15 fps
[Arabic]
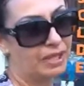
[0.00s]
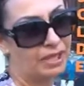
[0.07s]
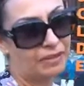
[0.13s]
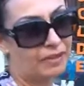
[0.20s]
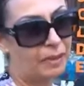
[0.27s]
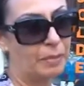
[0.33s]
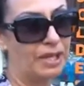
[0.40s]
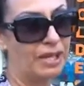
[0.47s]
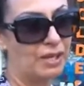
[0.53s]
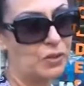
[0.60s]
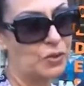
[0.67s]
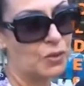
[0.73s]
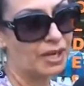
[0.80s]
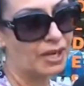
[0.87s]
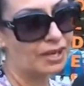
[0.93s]
مي لا فما لا
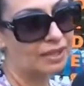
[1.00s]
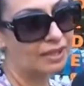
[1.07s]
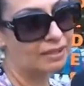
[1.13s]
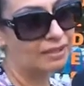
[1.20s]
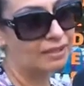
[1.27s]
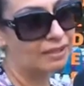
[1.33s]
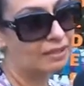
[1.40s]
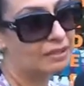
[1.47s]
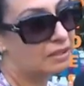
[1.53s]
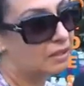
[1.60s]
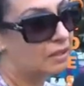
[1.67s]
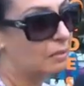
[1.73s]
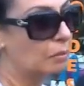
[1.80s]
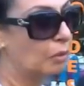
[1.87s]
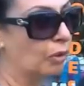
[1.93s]
شوا
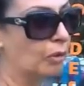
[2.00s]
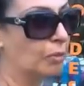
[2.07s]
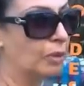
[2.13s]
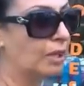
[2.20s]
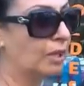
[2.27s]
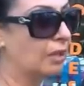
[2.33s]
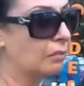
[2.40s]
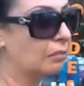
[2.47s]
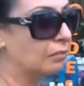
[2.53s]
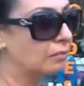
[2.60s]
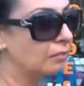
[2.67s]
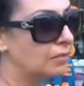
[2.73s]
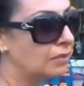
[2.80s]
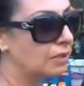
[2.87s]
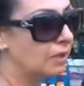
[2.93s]
بون ما
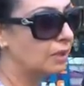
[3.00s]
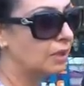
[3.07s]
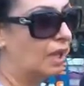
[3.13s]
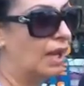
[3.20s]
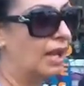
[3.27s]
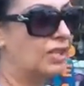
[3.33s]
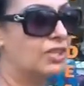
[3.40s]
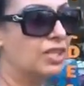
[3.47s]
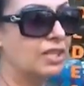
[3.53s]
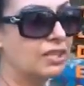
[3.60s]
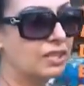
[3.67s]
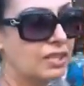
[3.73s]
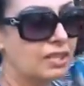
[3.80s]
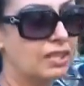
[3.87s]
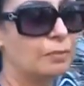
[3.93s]

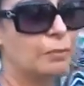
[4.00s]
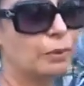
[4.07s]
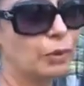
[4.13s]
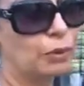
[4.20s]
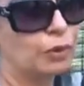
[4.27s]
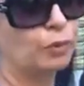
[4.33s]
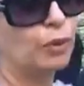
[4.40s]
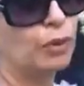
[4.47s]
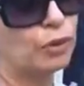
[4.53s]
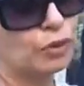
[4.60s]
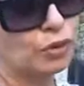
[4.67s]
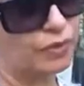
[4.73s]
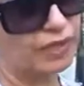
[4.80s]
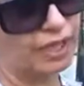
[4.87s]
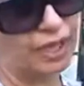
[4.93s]
الحاجات اللي بور دو
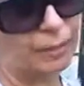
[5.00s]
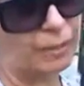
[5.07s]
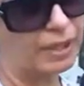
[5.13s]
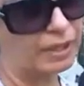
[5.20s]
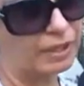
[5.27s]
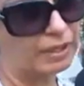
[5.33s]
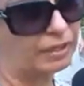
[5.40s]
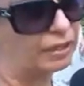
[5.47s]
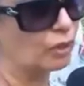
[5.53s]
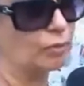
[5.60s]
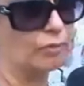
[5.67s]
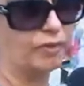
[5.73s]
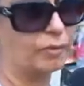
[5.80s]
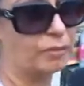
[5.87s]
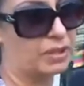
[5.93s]
بون شفتها قبل تو ما